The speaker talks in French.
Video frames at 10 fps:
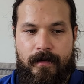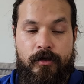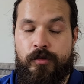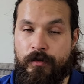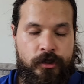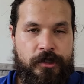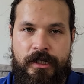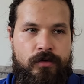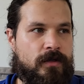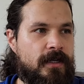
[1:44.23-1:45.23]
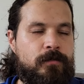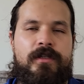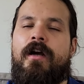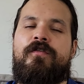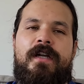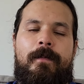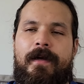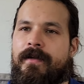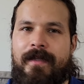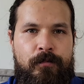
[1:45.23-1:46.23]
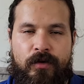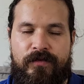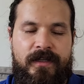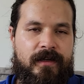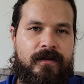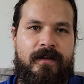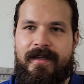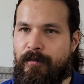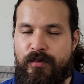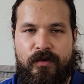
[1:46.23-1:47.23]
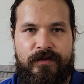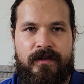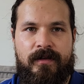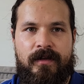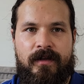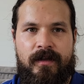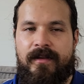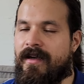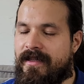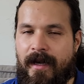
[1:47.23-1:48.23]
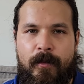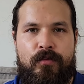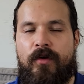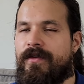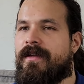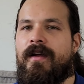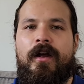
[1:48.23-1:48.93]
J'éjaculais, je, me disais « ah, je vais y aller après. T'as plus envie de rien, t'as plus envie, t'as littéralement plus envie.